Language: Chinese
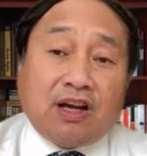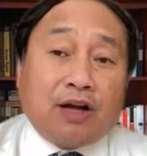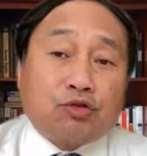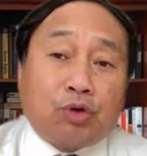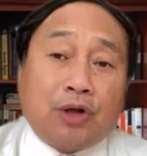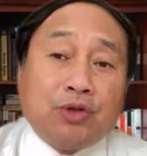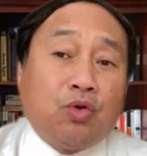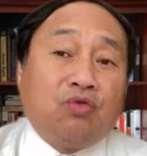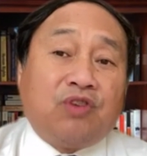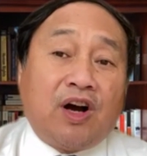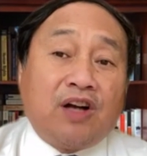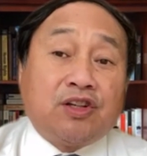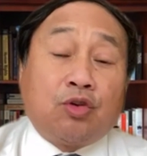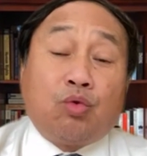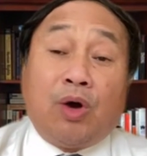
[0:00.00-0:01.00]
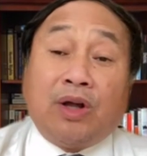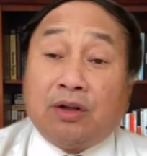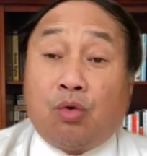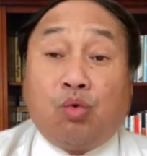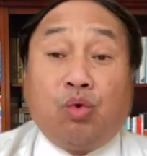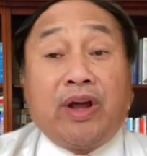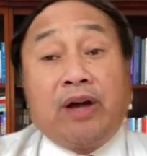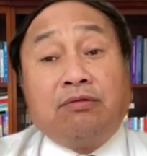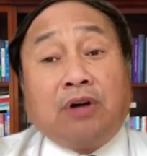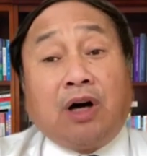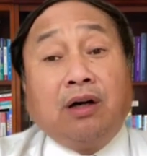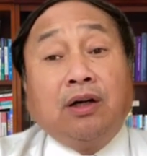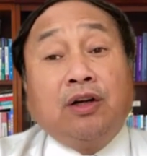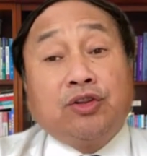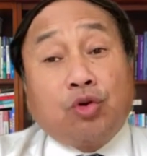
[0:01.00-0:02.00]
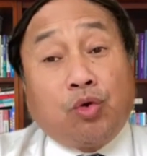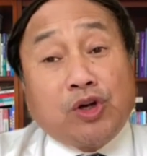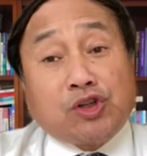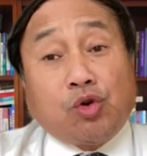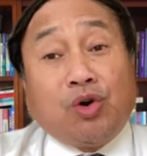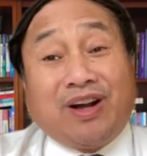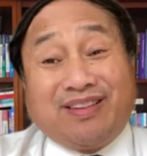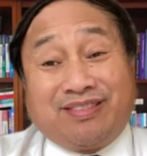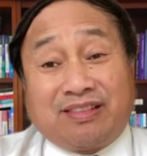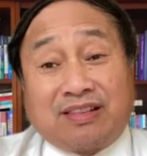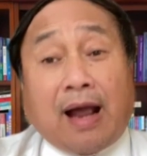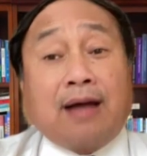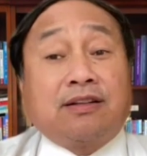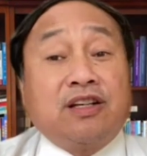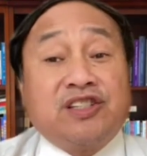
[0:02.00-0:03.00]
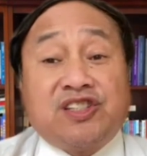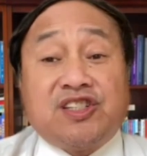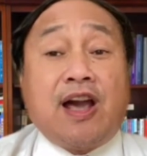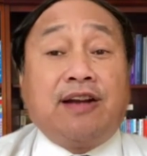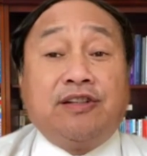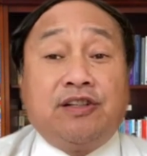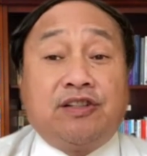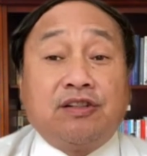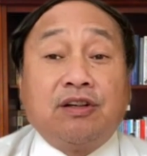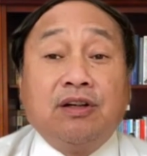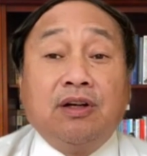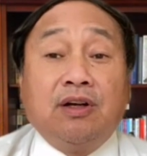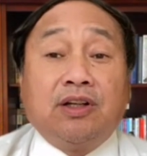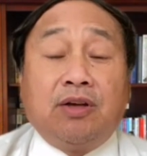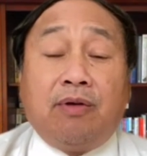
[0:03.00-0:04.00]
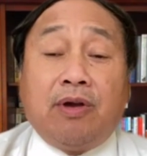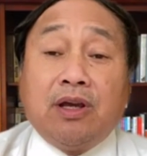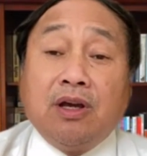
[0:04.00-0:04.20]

按传统方式管的互联网，就会受很大的限制。因为